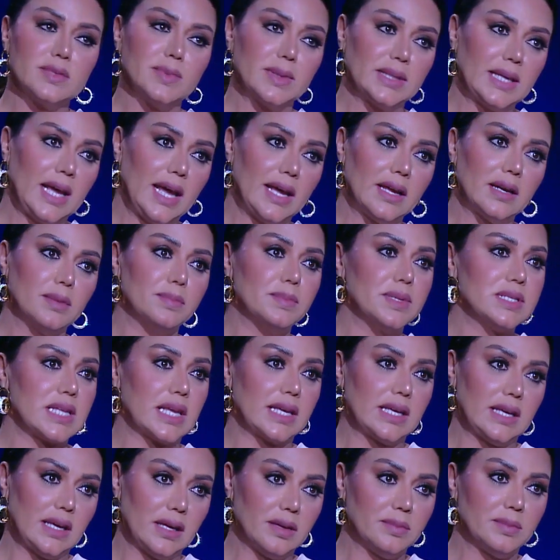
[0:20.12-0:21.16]
بتحارب
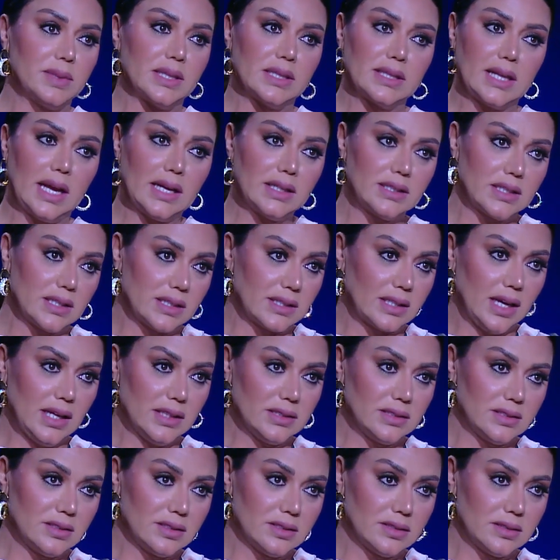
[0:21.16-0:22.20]
بذكاء من تحت لتحت
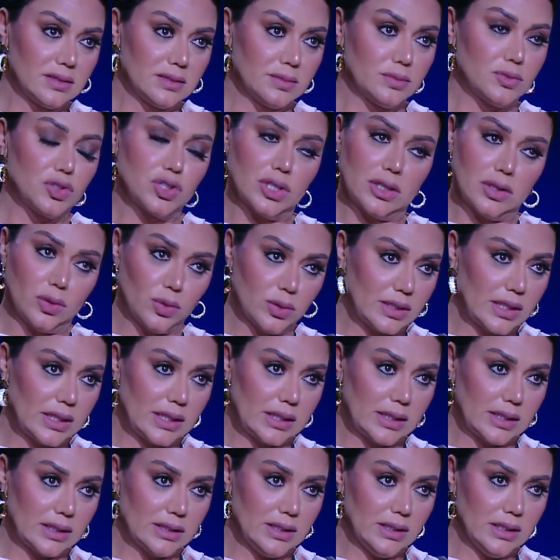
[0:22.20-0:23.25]
مش انا قلت
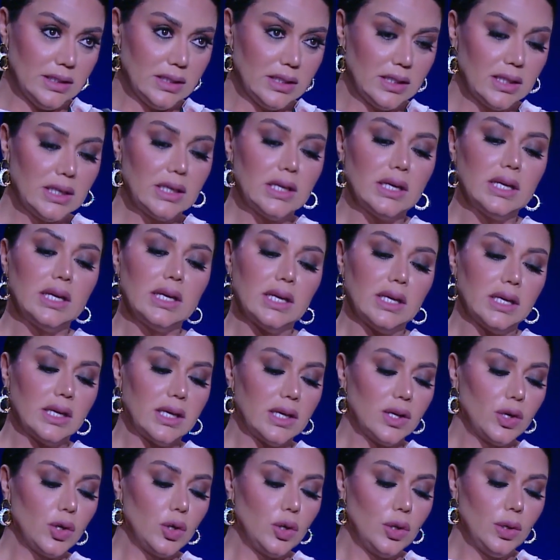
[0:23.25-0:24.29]
لك كده هي آه. بعتت
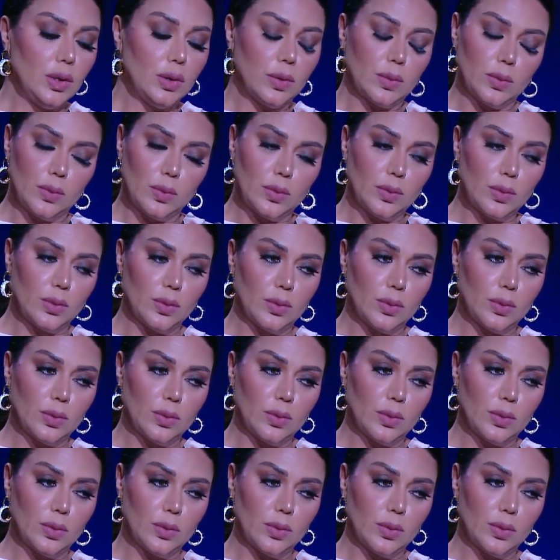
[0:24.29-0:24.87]
فويس وقالت